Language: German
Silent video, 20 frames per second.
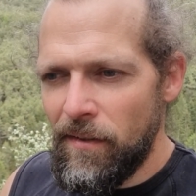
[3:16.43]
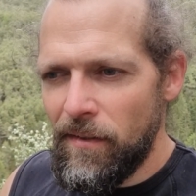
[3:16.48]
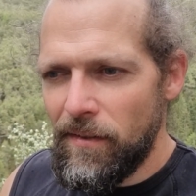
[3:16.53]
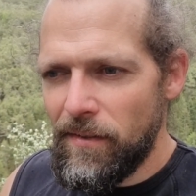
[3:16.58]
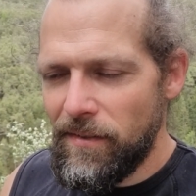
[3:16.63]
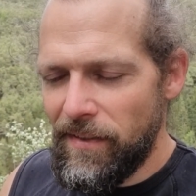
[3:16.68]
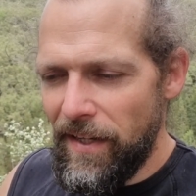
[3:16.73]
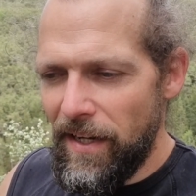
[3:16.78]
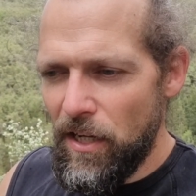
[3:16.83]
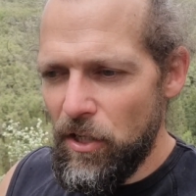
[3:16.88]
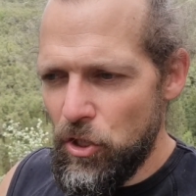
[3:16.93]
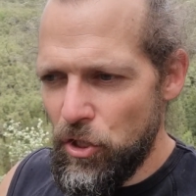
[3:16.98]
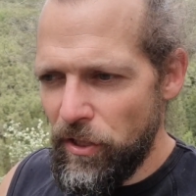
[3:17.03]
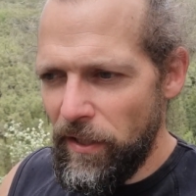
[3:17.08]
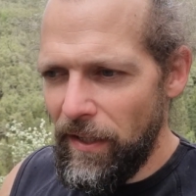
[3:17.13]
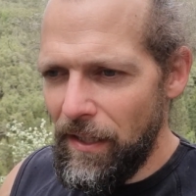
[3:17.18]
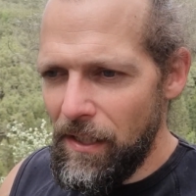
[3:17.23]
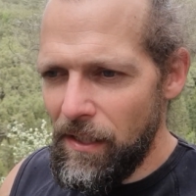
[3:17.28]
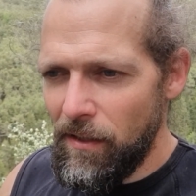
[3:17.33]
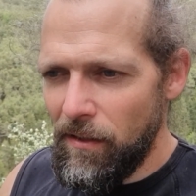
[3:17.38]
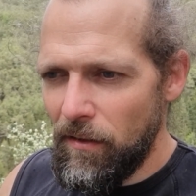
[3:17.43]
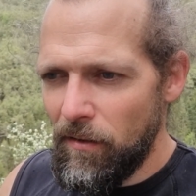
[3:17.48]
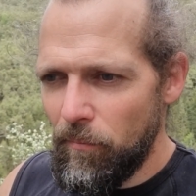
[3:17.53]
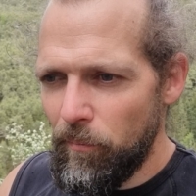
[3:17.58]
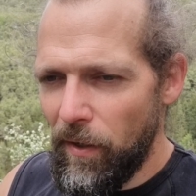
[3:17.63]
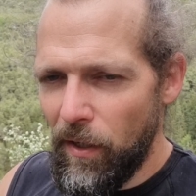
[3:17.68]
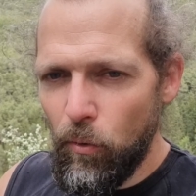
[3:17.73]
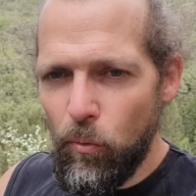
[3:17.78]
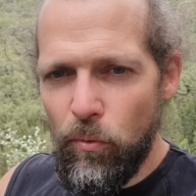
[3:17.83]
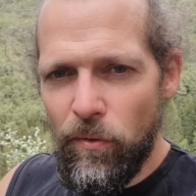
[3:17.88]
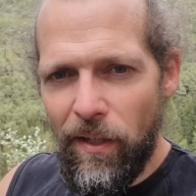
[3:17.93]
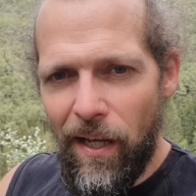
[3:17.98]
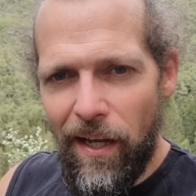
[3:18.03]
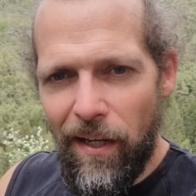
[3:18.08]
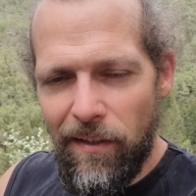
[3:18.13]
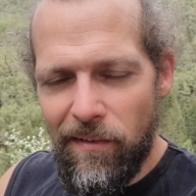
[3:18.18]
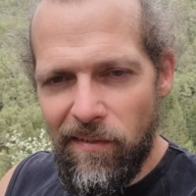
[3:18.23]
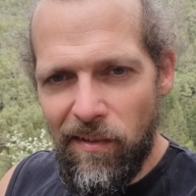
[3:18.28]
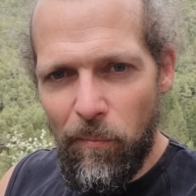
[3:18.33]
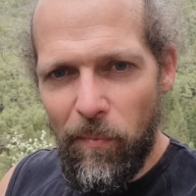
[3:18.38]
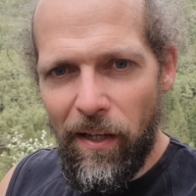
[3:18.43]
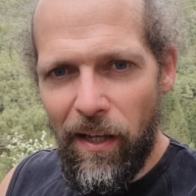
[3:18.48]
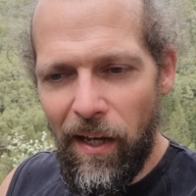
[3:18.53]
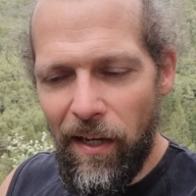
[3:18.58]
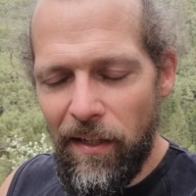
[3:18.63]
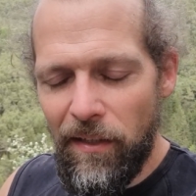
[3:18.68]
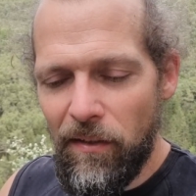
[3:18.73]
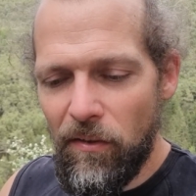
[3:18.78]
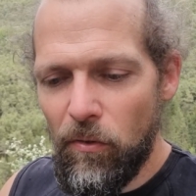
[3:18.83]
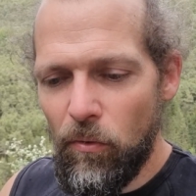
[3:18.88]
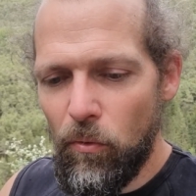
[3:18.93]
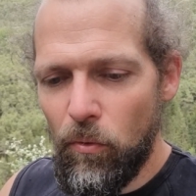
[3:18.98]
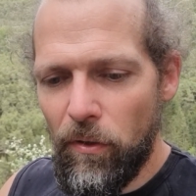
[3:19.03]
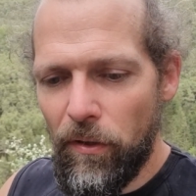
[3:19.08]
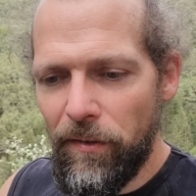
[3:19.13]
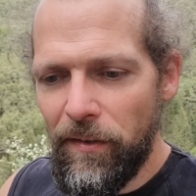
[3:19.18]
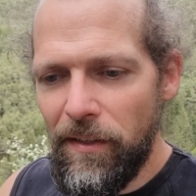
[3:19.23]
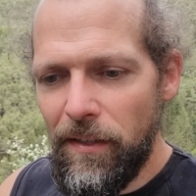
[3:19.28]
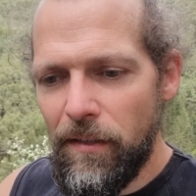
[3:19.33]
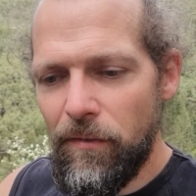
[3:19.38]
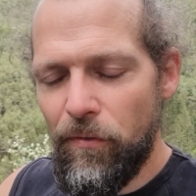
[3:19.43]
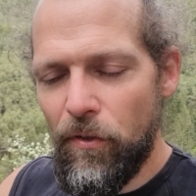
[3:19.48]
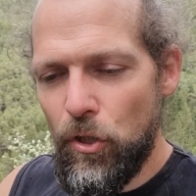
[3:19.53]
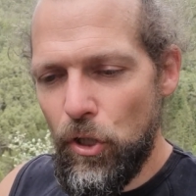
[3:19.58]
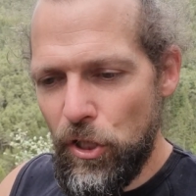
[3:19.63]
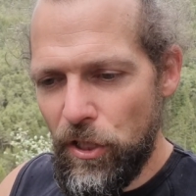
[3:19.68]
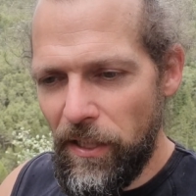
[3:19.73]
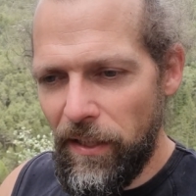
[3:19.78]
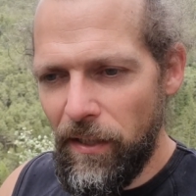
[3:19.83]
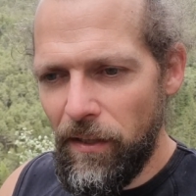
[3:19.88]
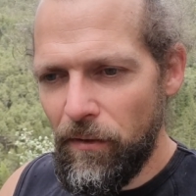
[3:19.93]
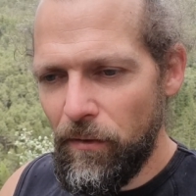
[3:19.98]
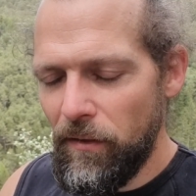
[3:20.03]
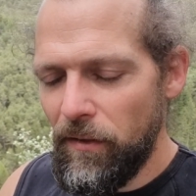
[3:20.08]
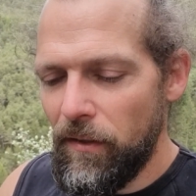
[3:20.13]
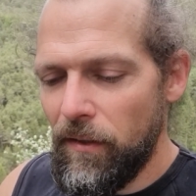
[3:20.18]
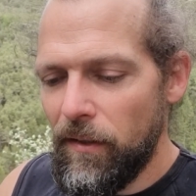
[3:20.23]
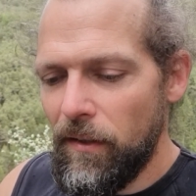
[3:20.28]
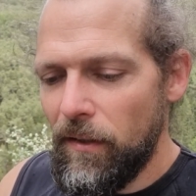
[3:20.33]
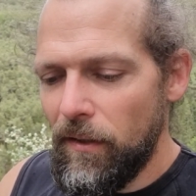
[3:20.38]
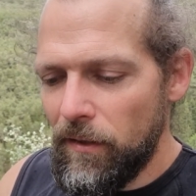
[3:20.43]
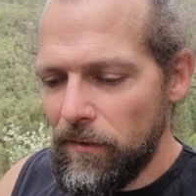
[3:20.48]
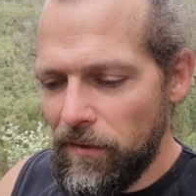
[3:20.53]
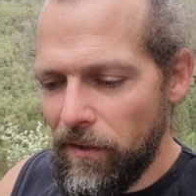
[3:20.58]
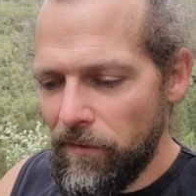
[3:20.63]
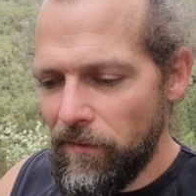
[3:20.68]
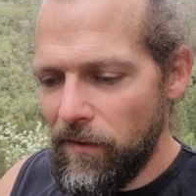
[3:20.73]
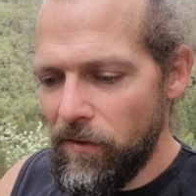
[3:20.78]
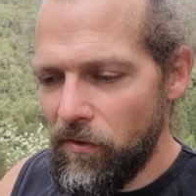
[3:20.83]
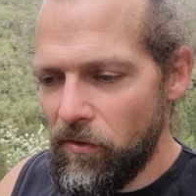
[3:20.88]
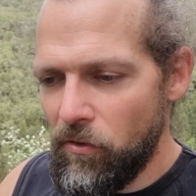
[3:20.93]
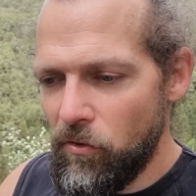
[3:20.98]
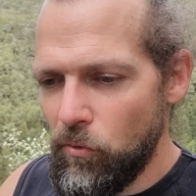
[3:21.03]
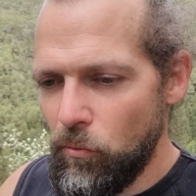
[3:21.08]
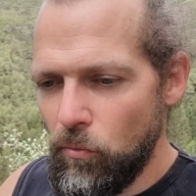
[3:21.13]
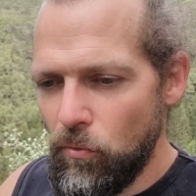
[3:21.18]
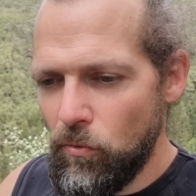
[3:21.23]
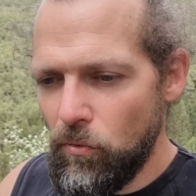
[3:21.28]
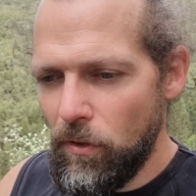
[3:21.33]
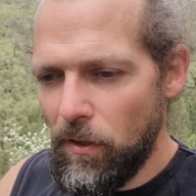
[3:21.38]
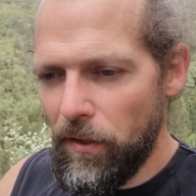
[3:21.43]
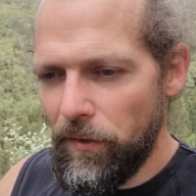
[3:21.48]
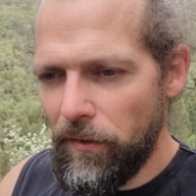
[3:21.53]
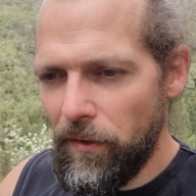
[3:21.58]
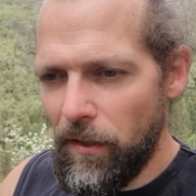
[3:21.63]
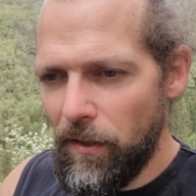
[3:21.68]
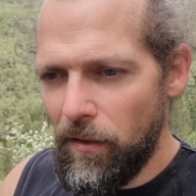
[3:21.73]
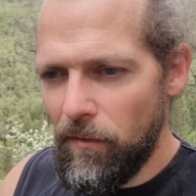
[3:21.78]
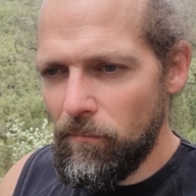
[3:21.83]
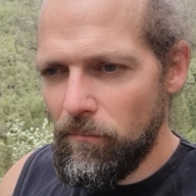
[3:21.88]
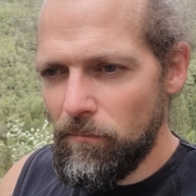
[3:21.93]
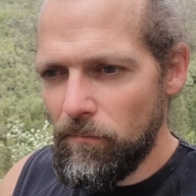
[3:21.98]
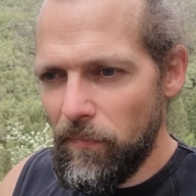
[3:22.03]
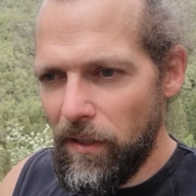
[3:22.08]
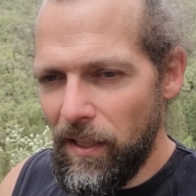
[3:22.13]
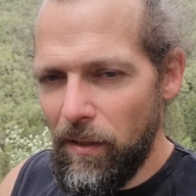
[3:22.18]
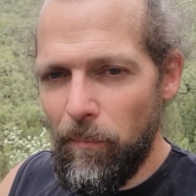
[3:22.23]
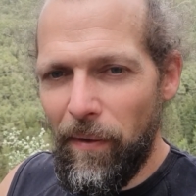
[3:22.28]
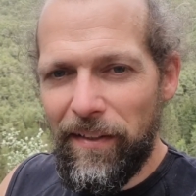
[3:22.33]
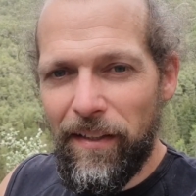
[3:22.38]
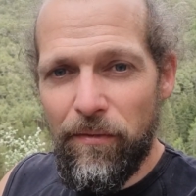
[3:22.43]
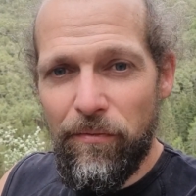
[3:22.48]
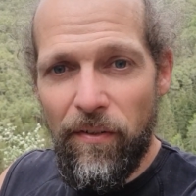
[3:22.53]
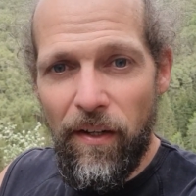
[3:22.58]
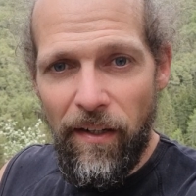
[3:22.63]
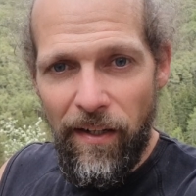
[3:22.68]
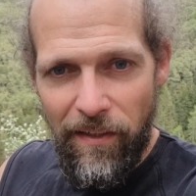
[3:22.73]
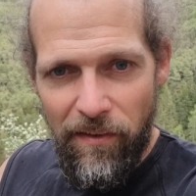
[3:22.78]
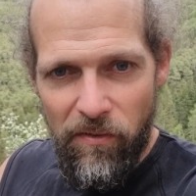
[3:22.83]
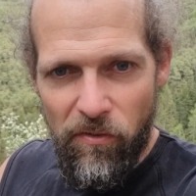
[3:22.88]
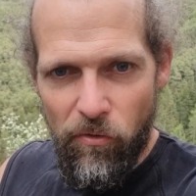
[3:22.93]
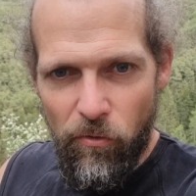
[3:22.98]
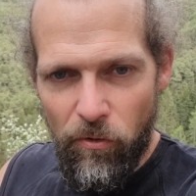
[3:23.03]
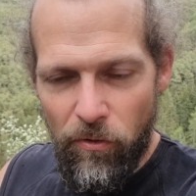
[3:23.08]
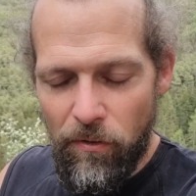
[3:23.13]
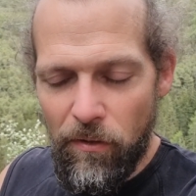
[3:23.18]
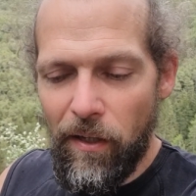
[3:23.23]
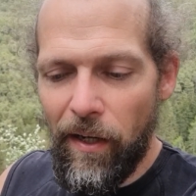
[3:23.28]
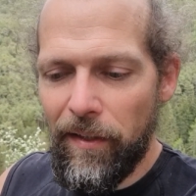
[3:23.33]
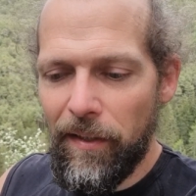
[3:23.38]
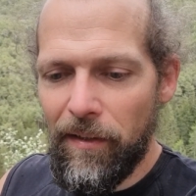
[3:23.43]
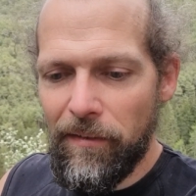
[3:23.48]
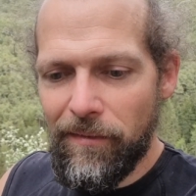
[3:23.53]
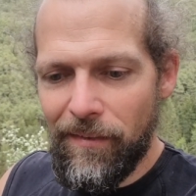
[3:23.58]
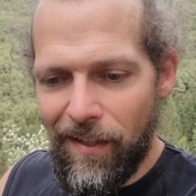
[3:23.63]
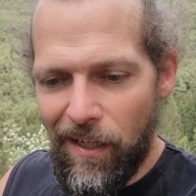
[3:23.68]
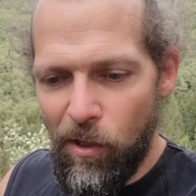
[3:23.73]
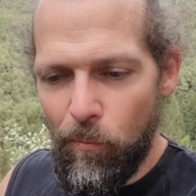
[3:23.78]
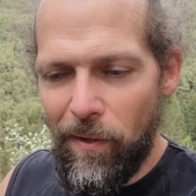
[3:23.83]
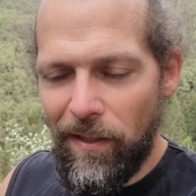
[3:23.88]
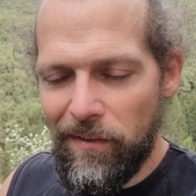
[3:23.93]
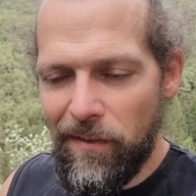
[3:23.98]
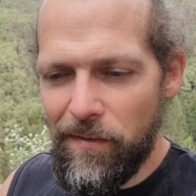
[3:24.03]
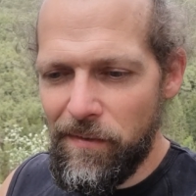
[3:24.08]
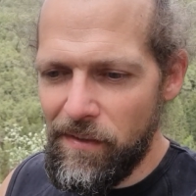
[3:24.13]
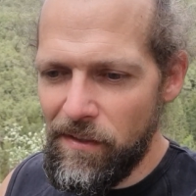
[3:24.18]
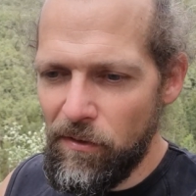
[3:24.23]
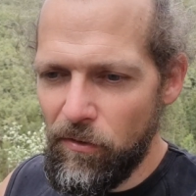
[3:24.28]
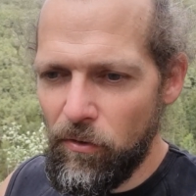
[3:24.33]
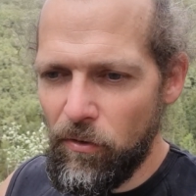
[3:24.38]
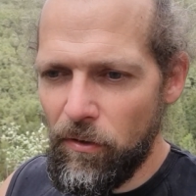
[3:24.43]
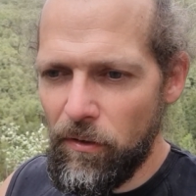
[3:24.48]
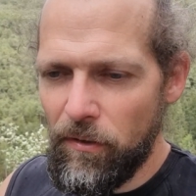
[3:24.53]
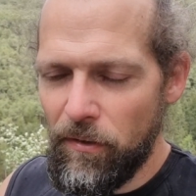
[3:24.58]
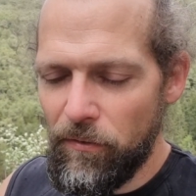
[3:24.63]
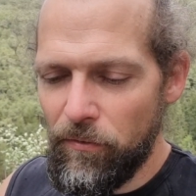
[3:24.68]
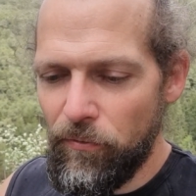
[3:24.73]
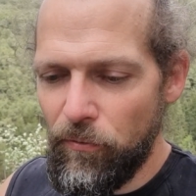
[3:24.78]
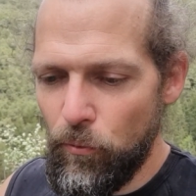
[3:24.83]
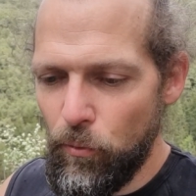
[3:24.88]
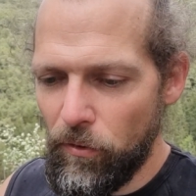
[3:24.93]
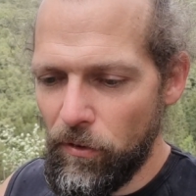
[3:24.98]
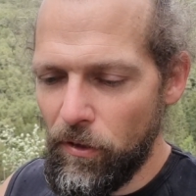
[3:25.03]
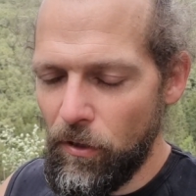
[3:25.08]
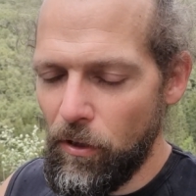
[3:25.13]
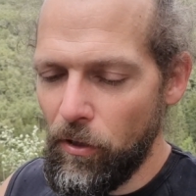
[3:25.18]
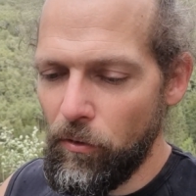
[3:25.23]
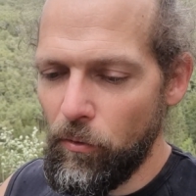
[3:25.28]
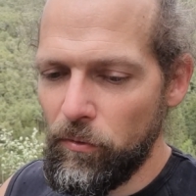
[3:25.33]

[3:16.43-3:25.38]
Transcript: sehr schnell bei Unachtsamkeit oder Nichtverstehen, dass das zu einer, eben einer Verletzung, einer Traumatisierung führen kann.